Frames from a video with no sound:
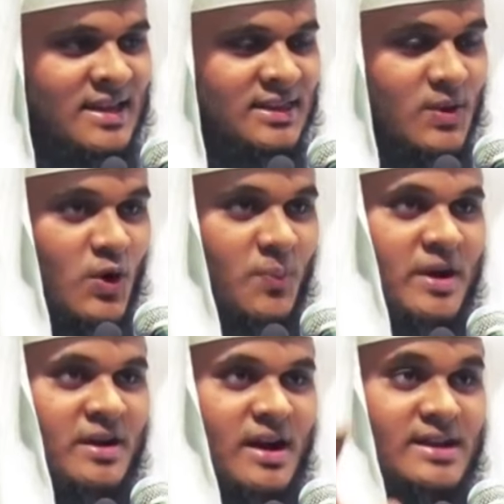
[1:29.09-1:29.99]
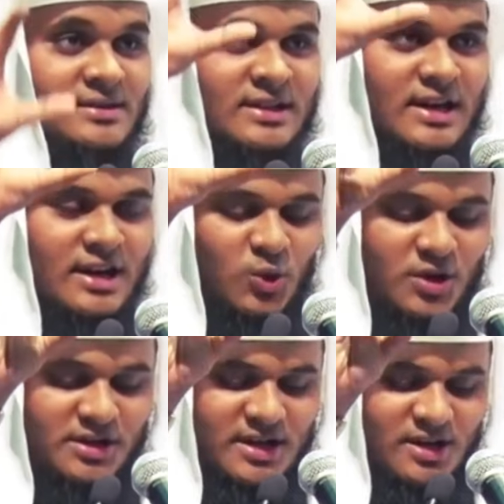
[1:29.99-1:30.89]
எந்த ஒரு பெண் ஐந்து நேர
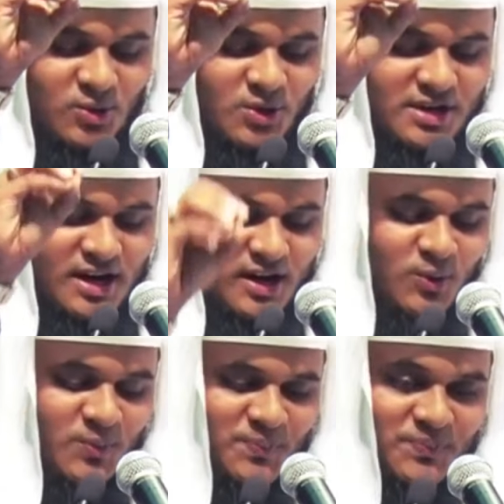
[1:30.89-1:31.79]
தொழுகையை தொழுகிறாளோ